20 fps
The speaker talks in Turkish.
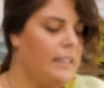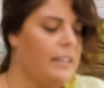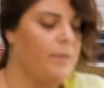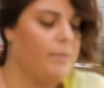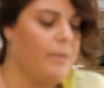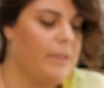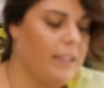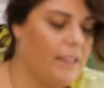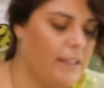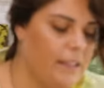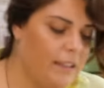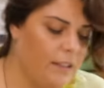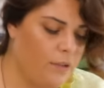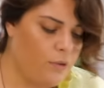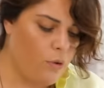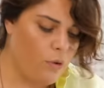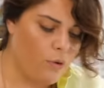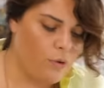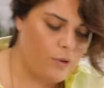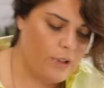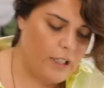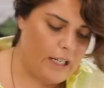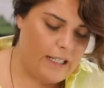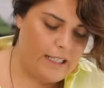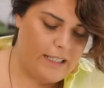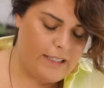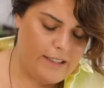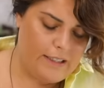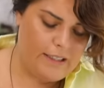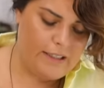de tabii tadını çok
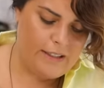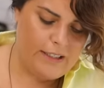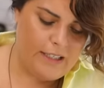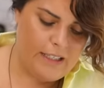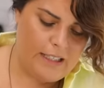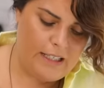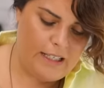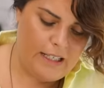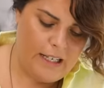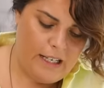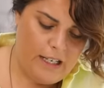güzelleştirecek.